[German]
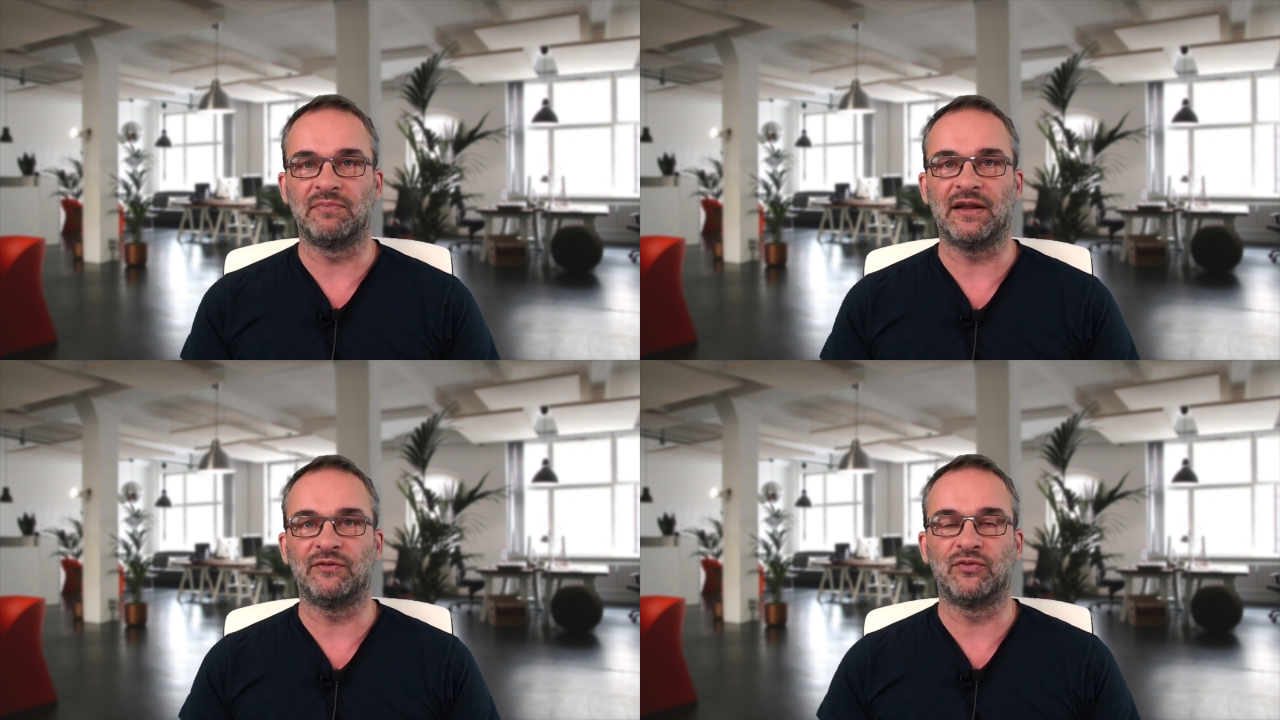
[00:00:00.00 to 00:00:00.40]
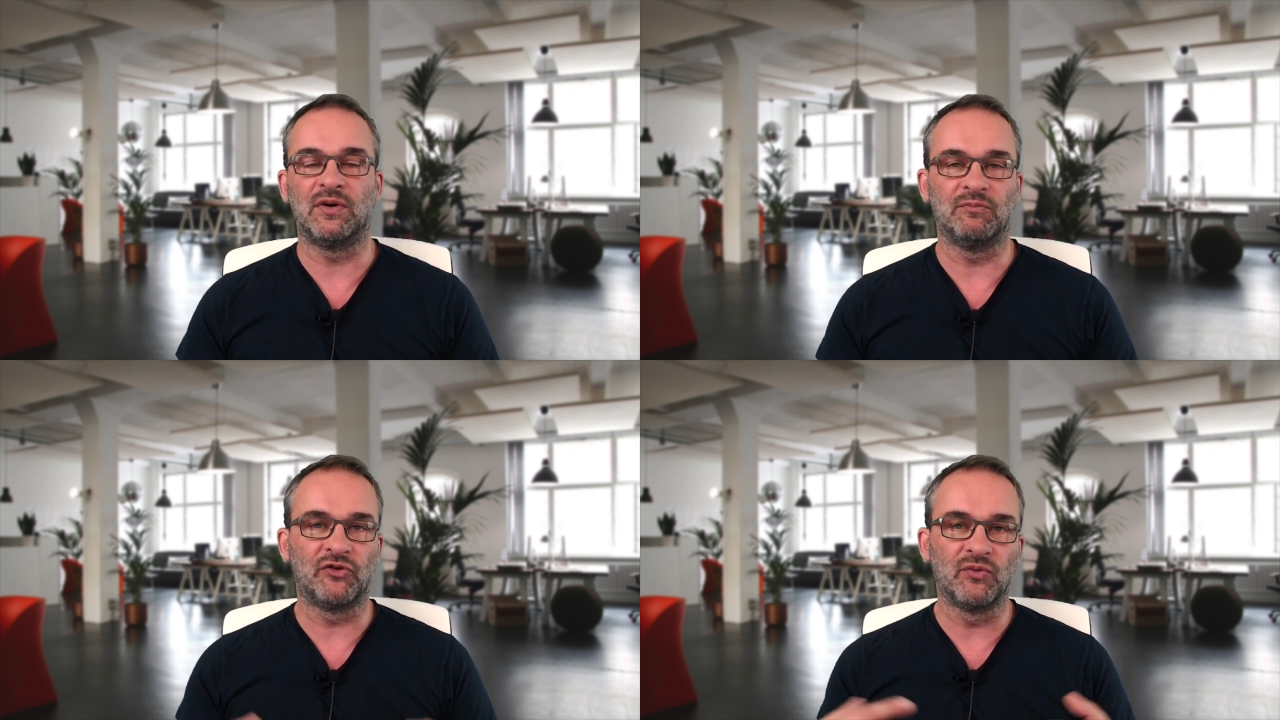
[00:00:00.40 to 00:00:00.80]

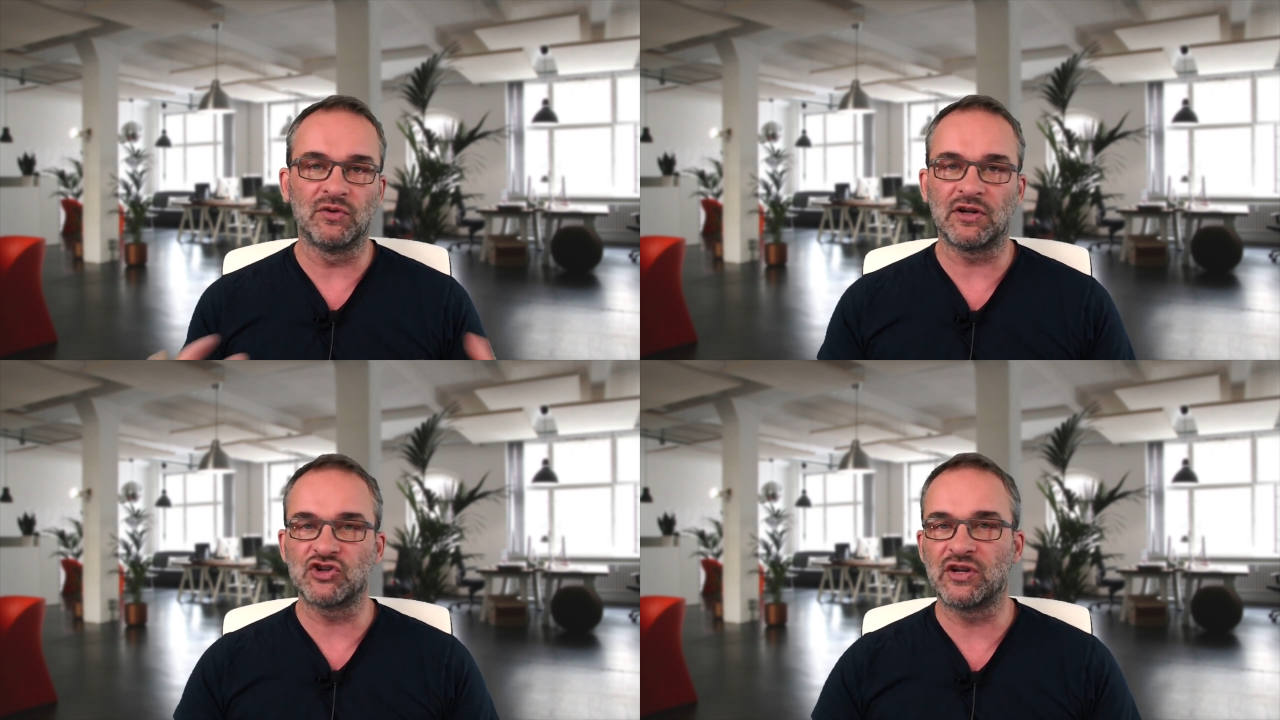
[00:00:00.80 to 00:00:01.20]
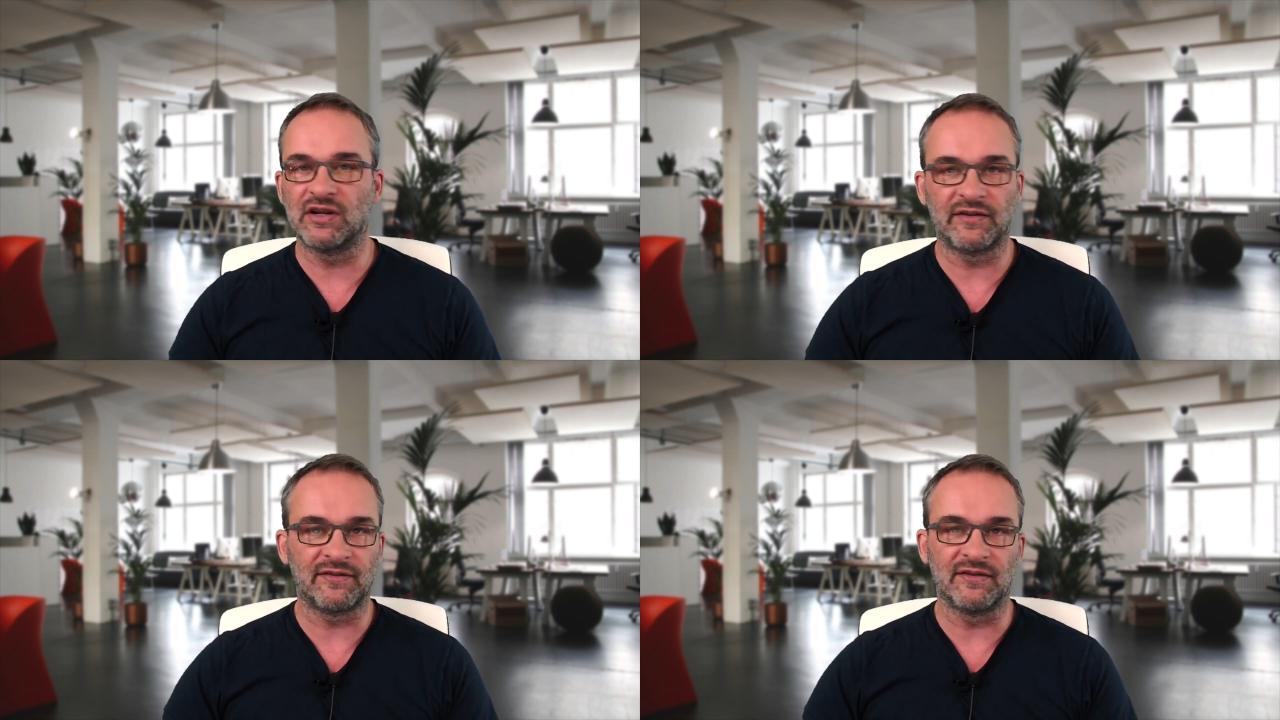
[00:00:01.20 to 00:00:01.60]
Plattformen zu
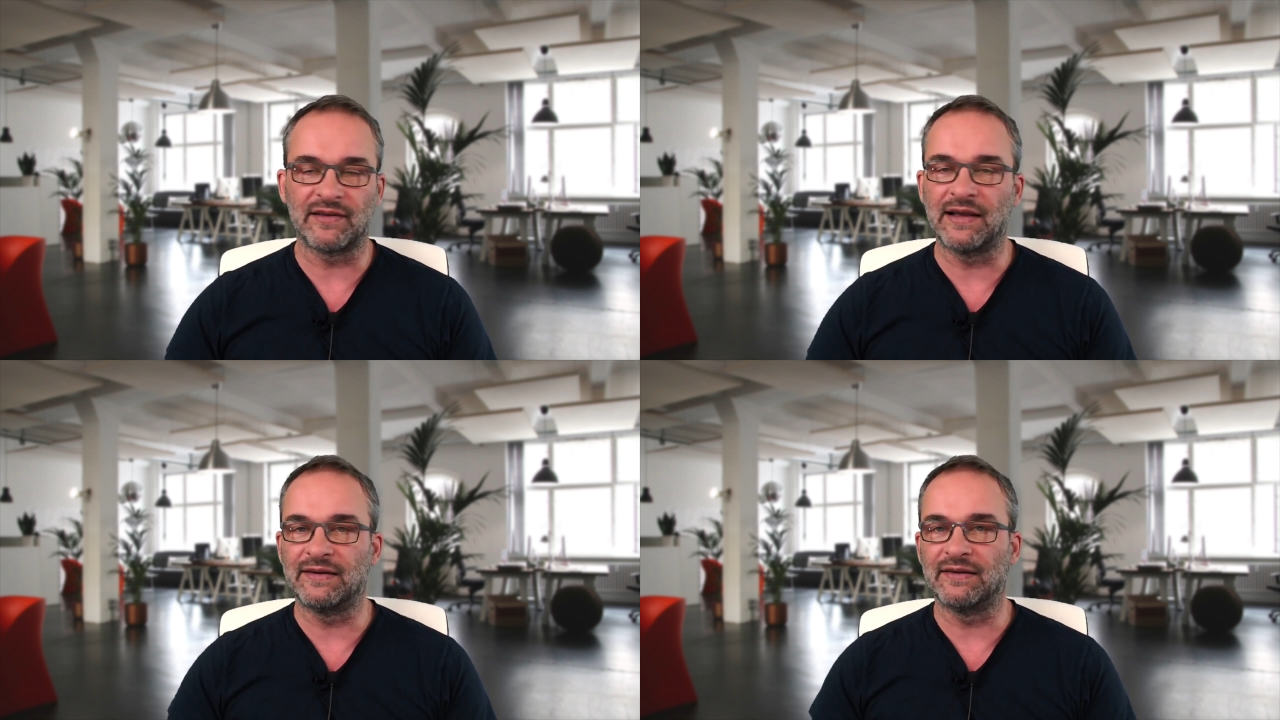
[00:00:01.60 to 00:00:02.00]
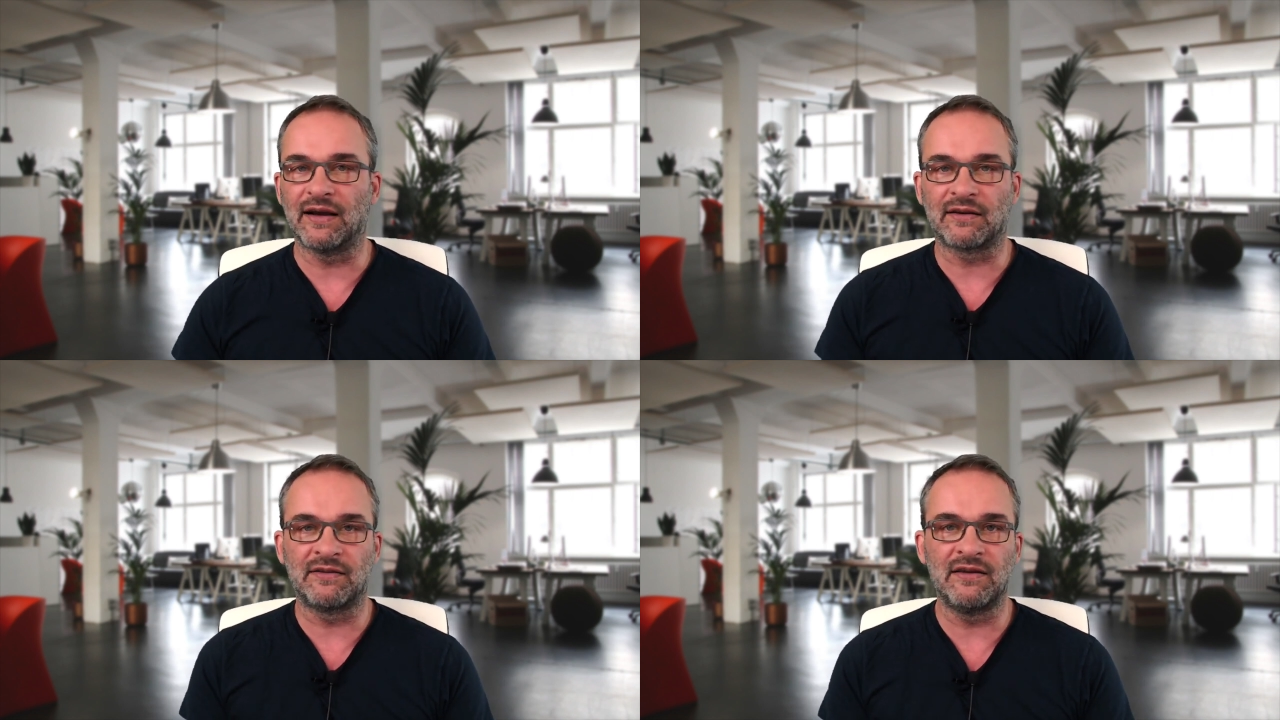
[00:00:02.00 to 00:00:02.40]
unterschiedlichsten Zeiten
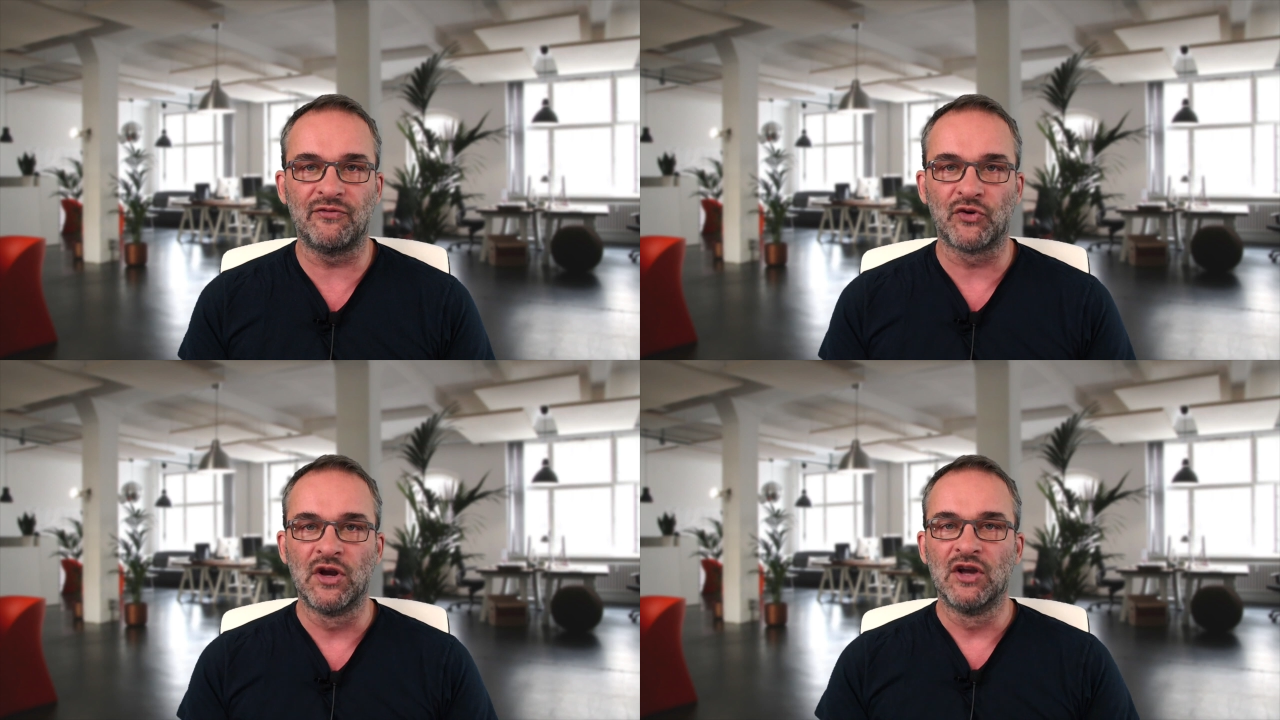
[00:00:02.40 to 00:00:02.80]
aktiv,